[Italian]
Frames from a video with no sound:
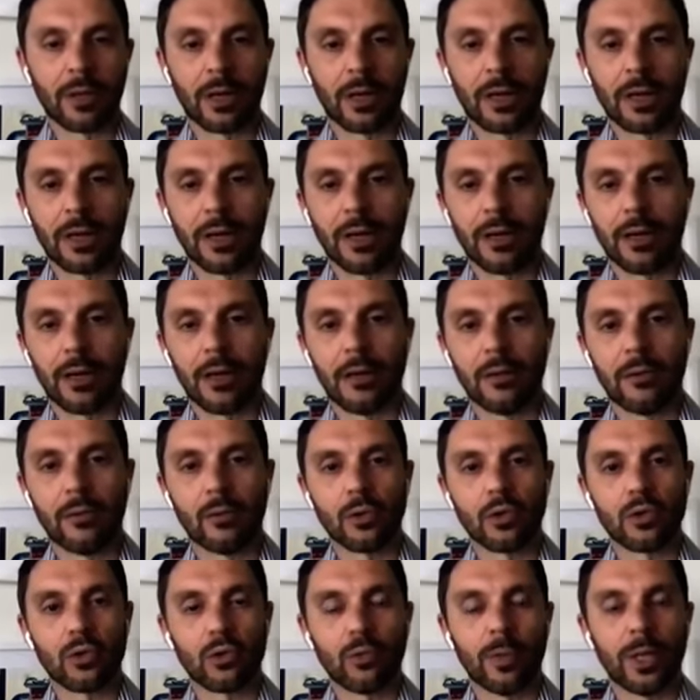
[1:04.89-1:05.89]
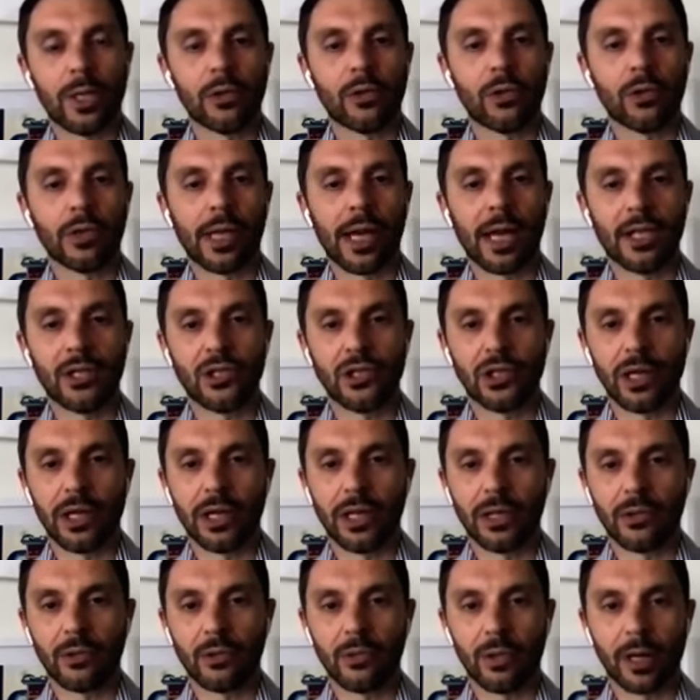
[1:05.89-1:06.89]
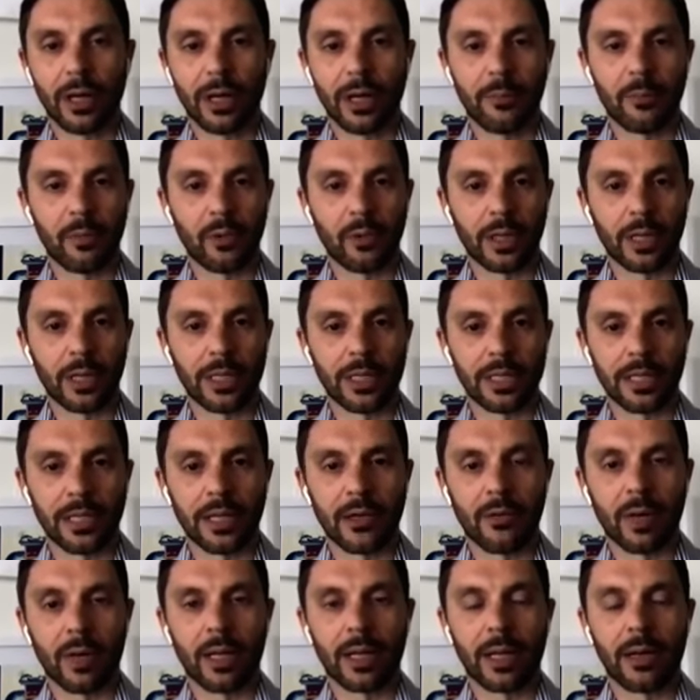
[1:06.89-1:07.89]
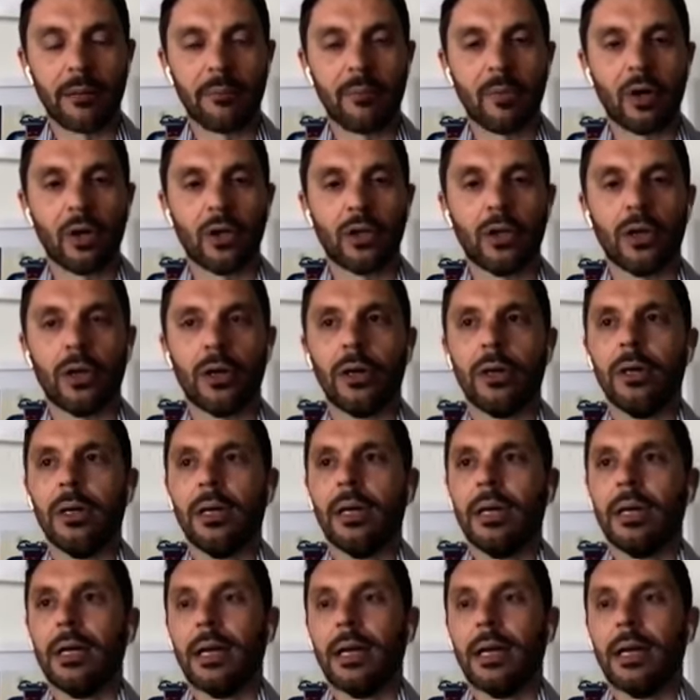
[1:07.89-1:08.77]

una, uno strumento di agile lettura che potesse in qualche modo